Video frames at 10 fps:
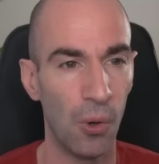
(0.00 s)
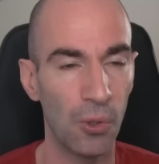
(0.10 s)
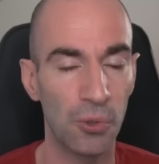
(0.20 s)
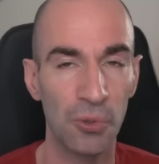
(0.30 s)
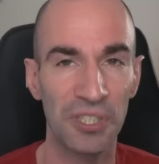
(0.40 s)

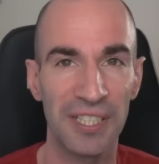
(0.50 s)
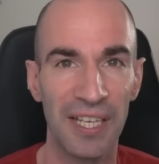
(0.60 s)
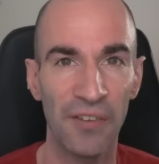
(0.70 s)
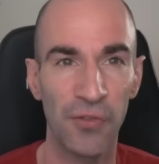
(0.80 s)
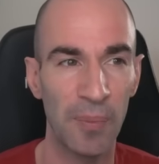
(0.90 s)
On retourne
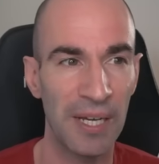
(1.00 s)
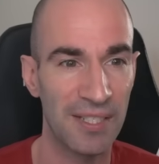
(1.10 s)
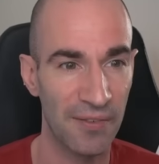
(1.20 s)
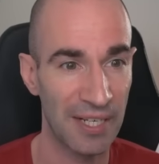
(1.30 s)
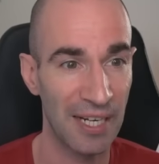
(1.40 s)
chez
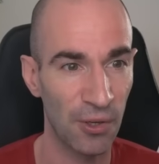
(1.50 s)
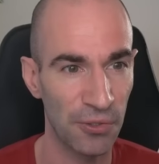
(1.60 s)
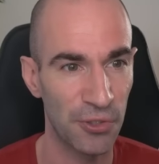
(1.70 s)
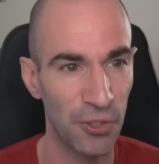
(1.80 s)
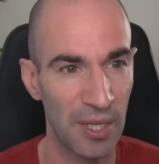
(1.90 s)
Infomax avec la
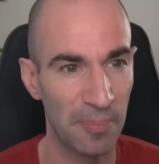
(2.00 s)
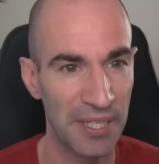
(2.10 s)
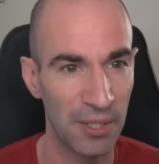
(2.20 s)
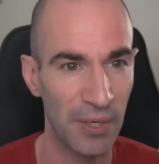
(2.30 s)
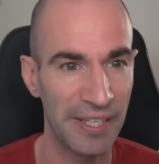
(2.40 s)
grande sœur, la
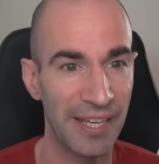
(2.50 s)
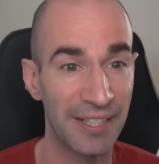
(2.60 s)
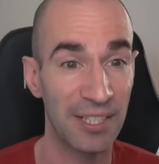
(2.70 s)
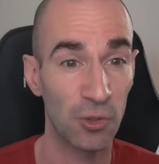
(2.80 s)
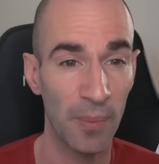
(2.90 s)
PNY
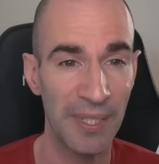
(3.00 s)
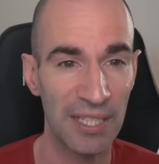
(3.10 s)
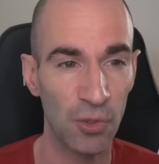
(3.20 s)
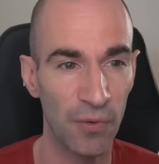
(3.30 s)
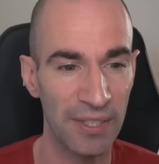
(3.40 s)
RTX
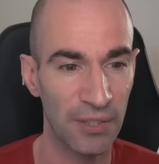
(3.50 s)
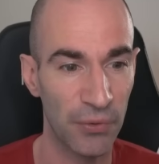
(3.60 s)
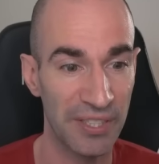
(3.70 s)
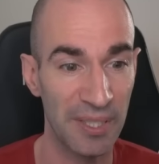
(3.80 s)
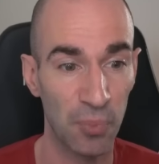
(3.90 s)
3080,
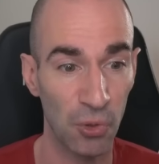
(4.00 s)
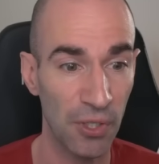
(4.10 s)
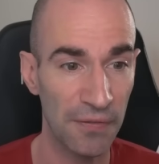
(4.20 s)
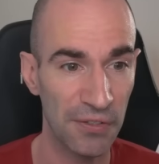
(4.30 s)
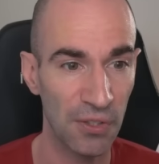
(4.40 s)
cette fois-ci pour
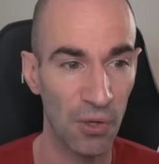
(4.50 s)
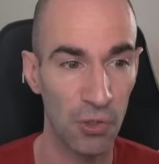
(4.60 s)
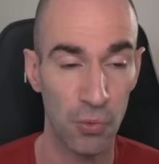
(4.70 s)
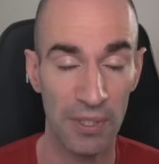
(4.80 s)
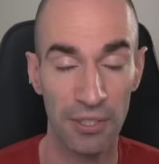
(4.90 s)

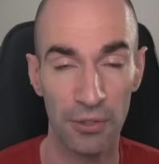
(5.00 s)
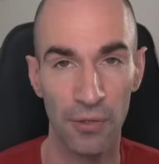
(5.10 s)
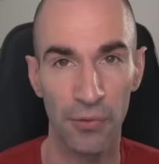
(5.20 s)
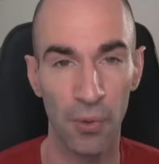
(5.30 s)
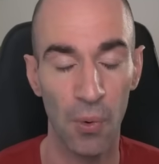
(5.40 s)

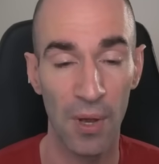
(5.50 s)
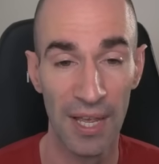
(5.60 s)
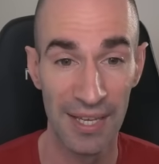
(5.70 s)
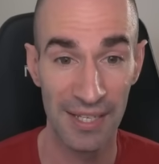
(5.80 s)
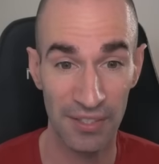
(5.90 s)
969 euros.
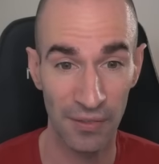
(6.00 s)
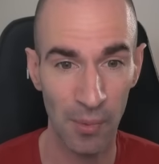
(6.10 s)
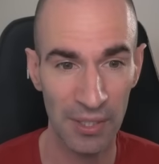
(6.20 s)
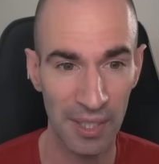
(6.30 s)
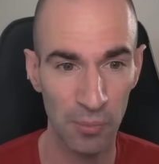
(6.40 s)
C'est
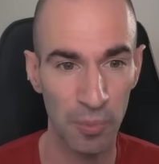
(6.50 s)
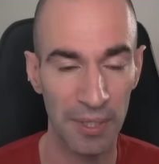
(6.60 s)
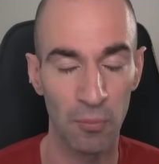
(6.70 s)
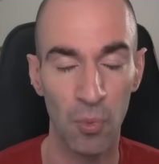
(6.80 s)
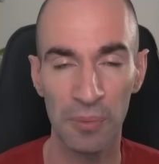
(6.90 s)
vraiment un très bon
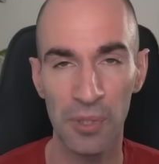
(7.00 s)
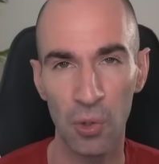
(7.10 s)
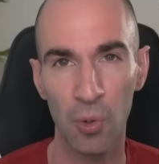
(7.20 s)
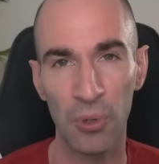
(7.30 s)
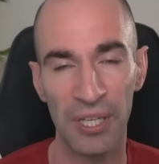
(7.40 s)
prix. Moins de
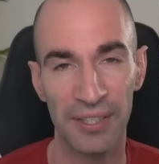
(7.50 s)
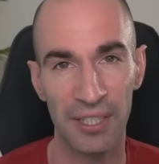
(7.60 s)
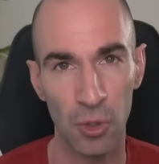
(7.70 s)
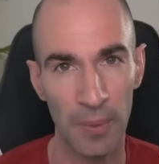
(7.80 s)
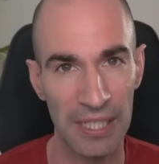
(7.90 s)
1000 euros pour une
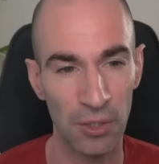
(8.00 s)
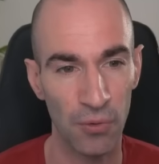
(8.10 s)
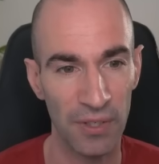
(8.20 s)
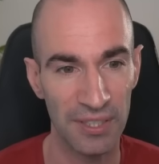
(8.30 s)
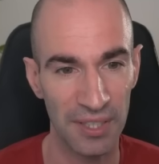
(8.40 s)
RTX
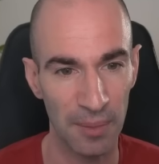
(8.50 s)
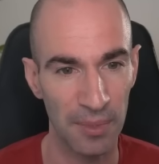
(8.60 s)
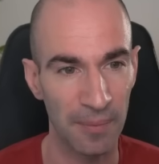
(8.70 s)
3080, c'est très